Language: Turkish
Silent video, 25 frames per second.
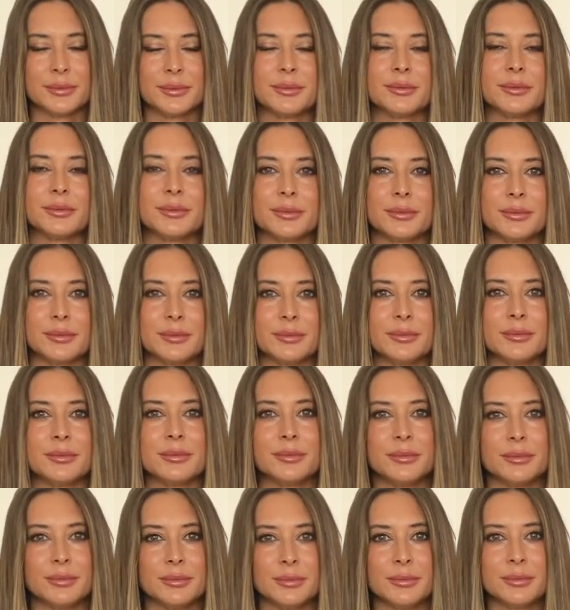aslında
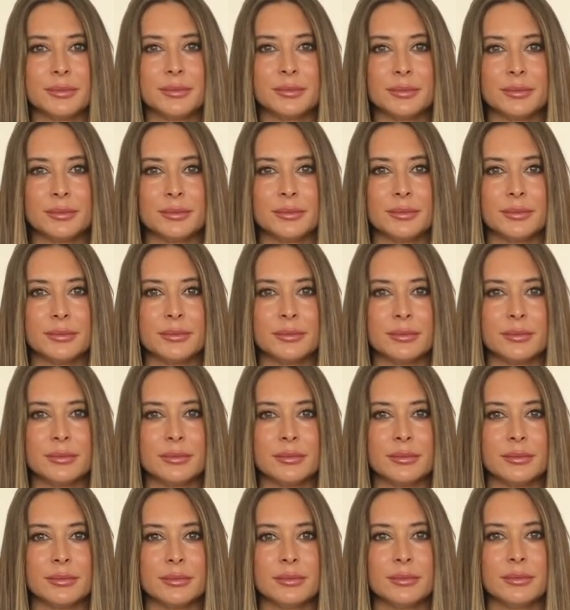açık iletişimin ta
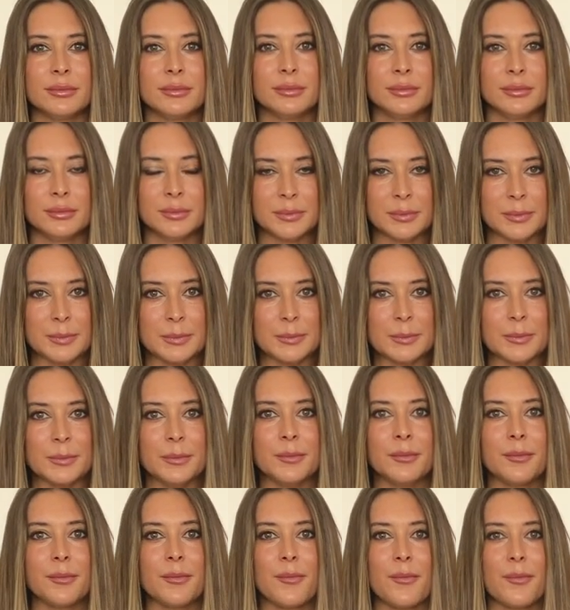kendisi. Hı-hı.
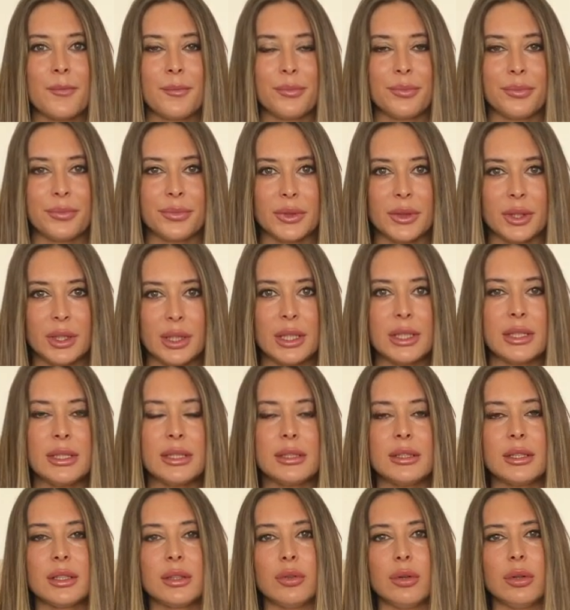Güzel bir yöntem.
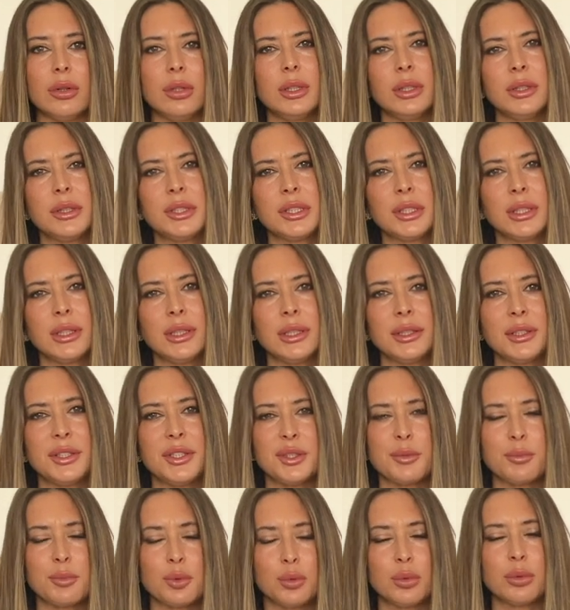Kesinlikle evet. öyle. Açık
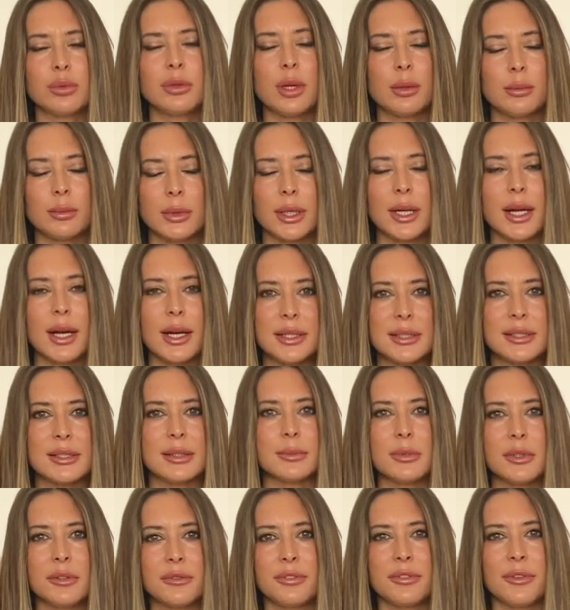iletişimi kullanmak her
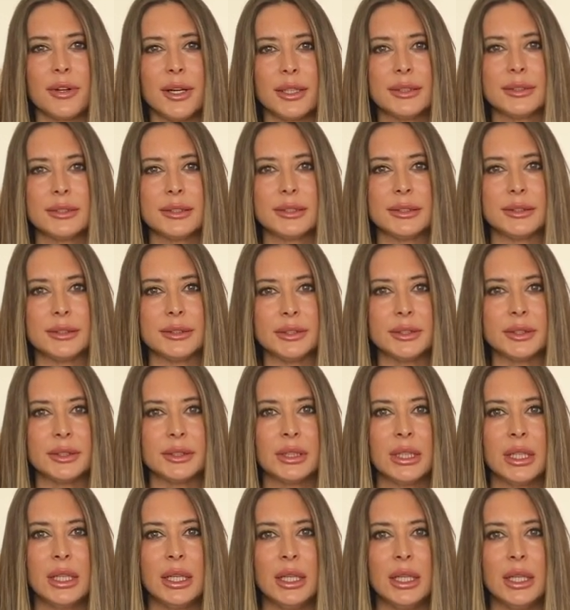zaman faydalıdır.
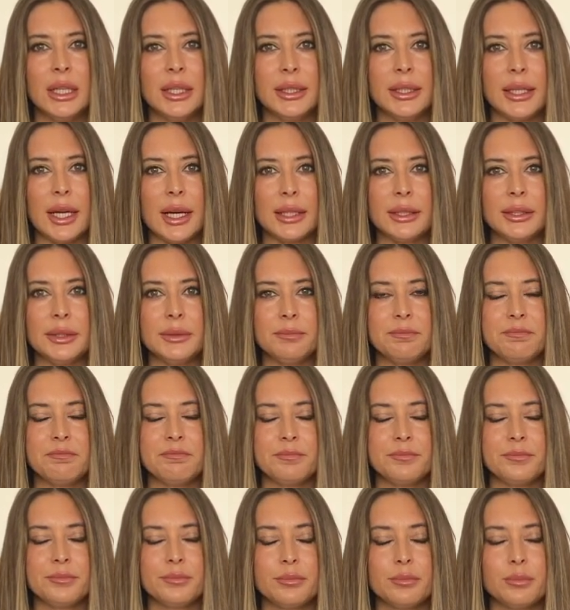Yani
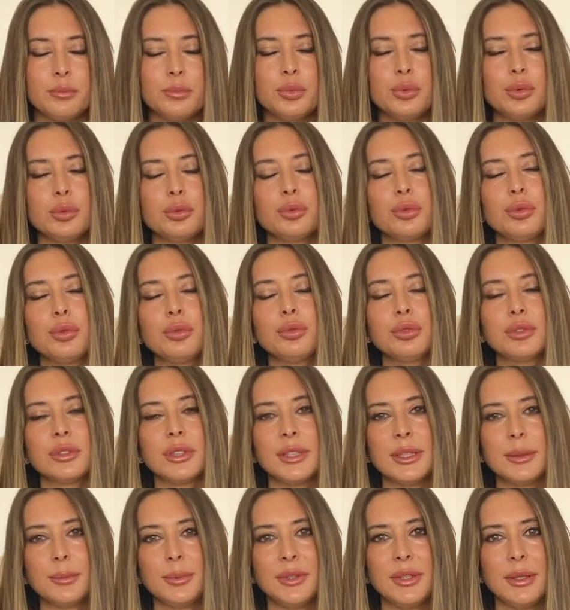bu
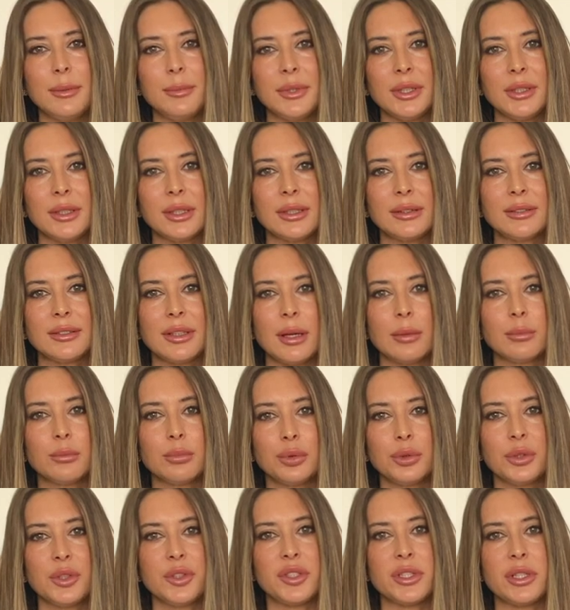duygusal epidemi yaratan
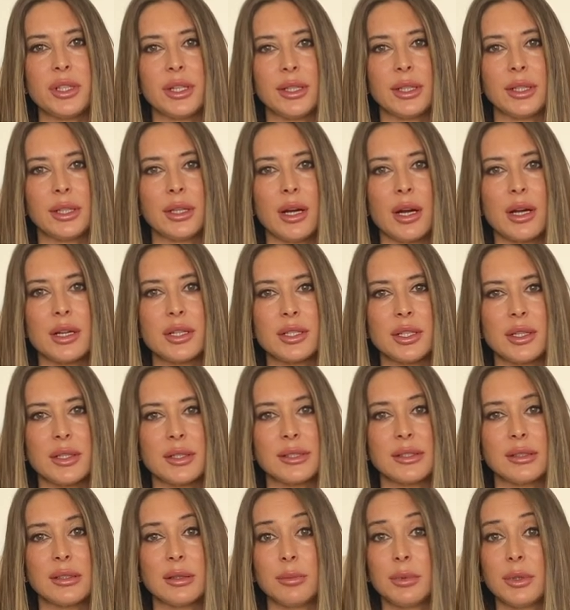bu kişilere karşı
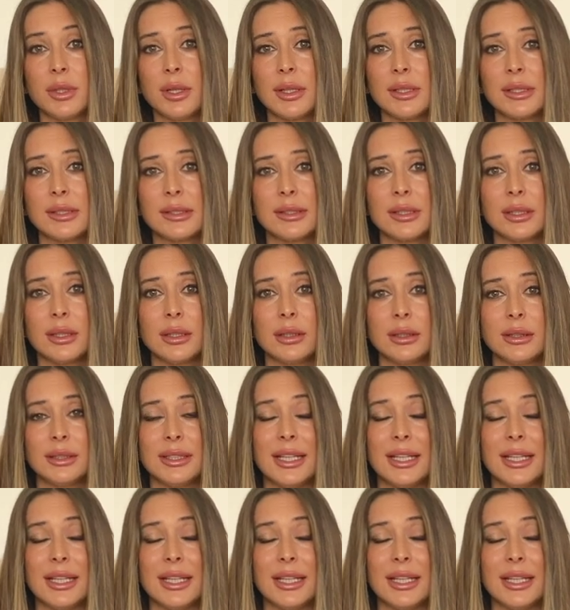aslında biraz da